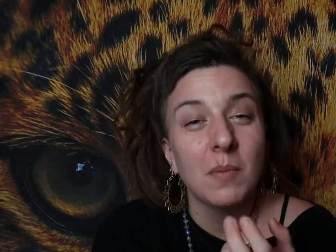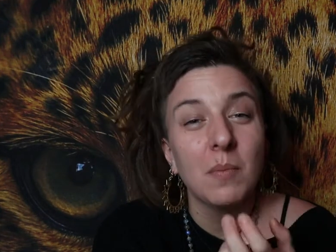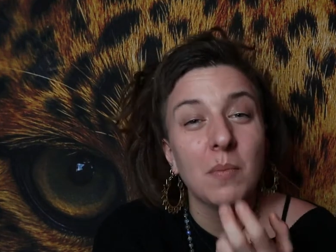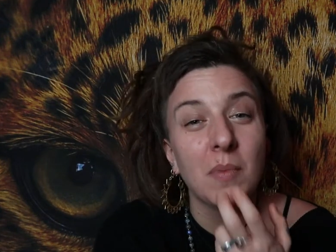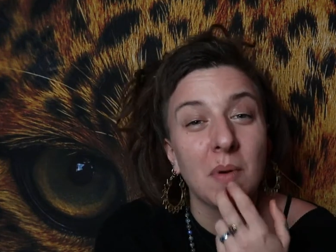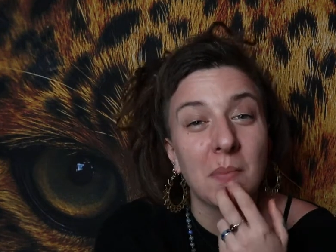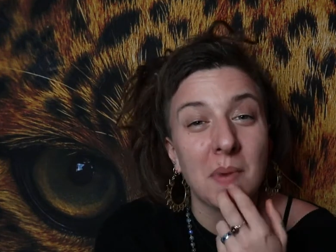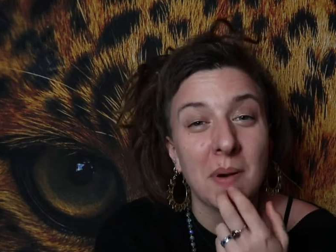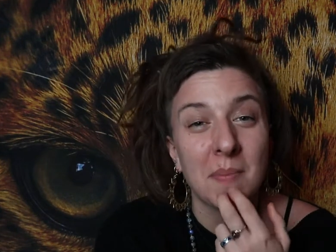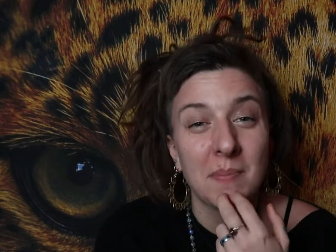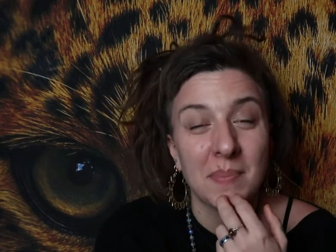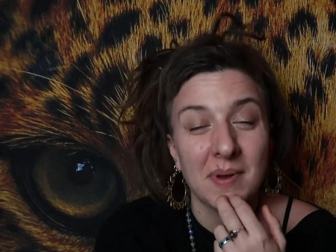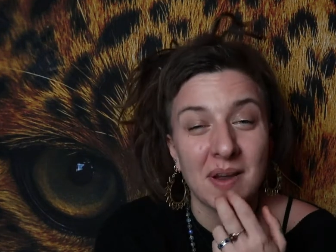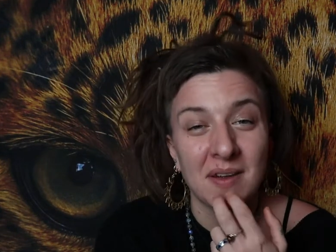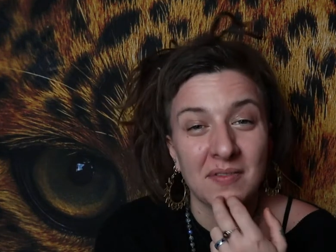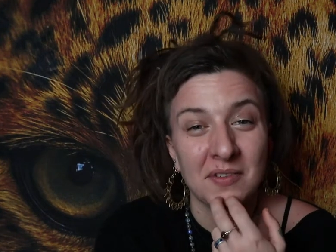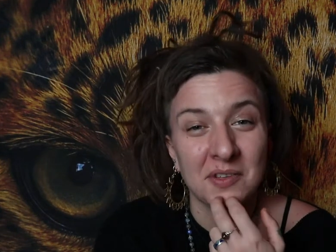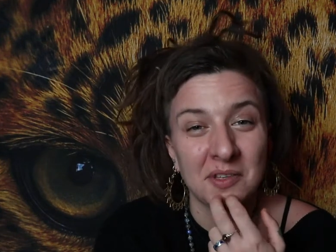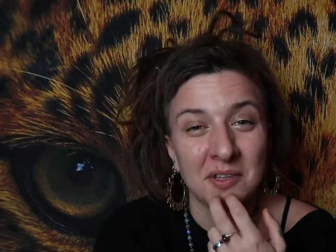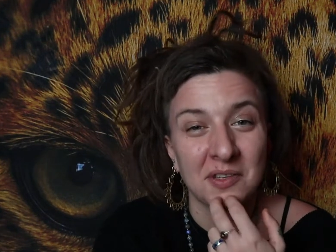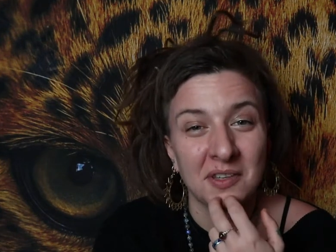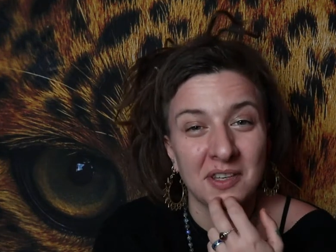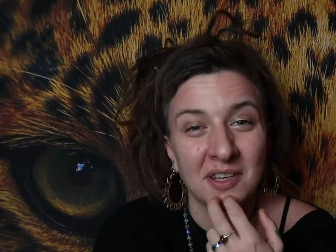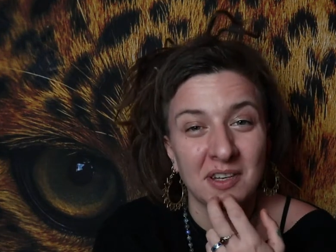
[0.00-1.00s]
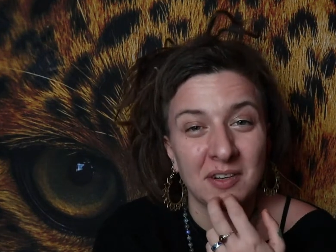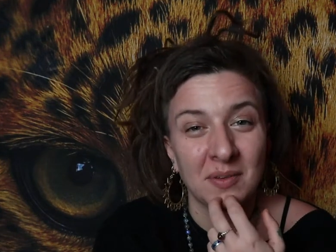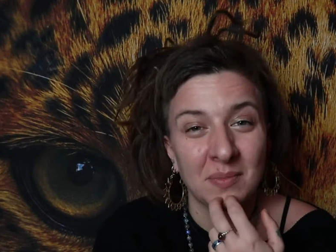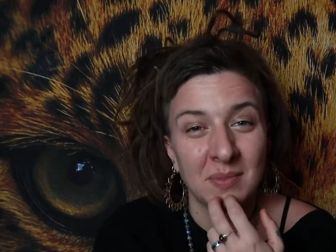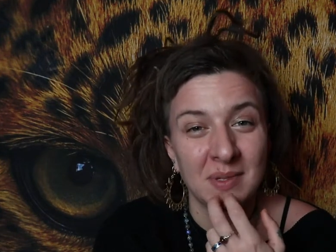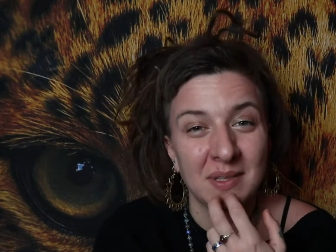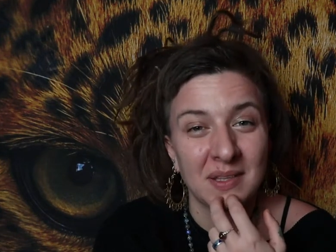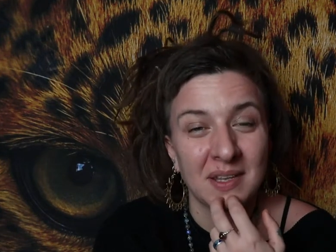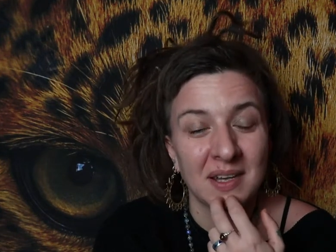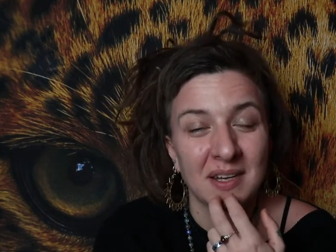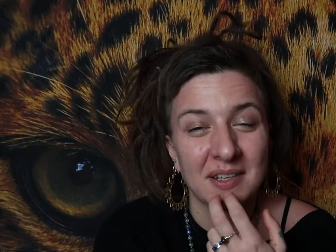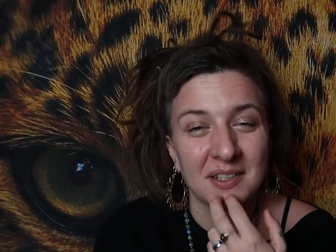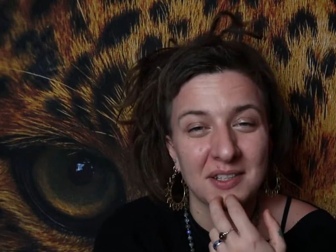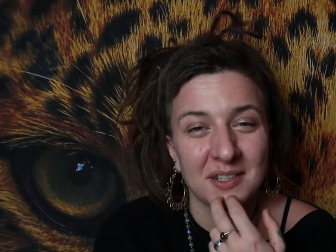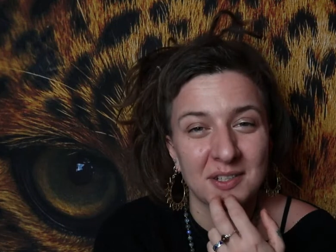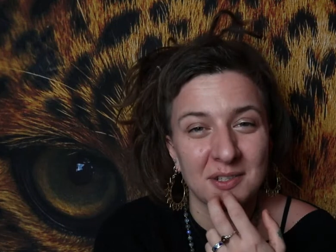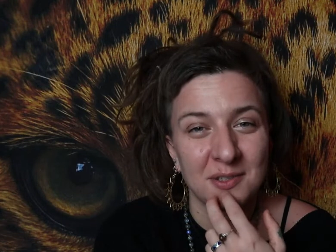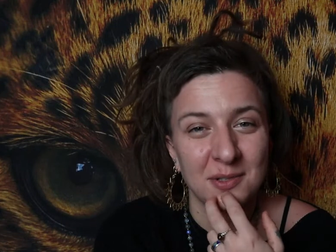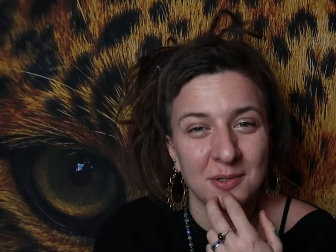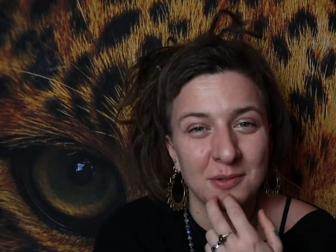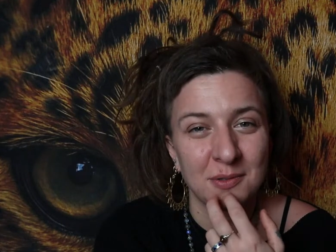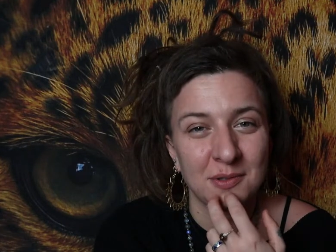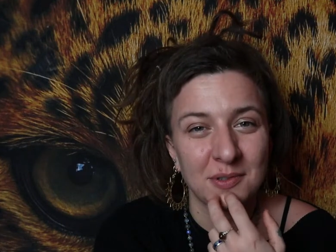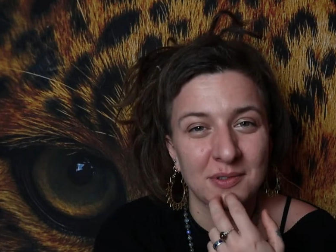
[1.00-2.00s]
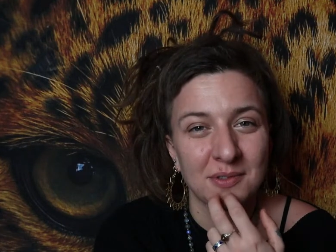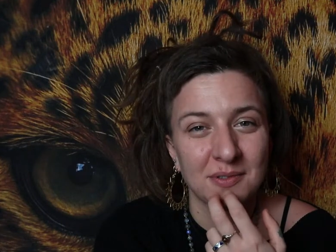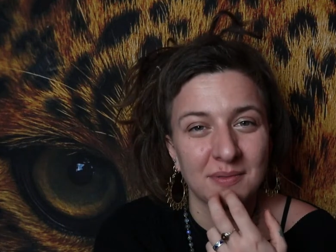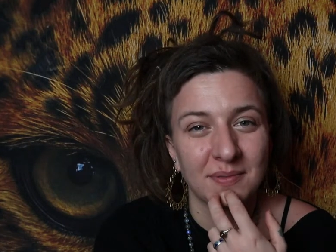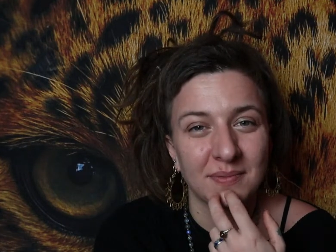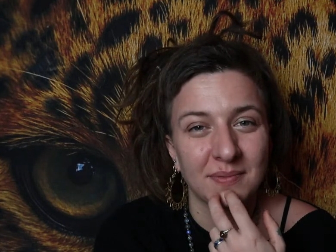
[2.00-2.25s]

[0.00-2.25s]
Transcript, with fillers: Bo mam prawo do tego, by tak się czuć.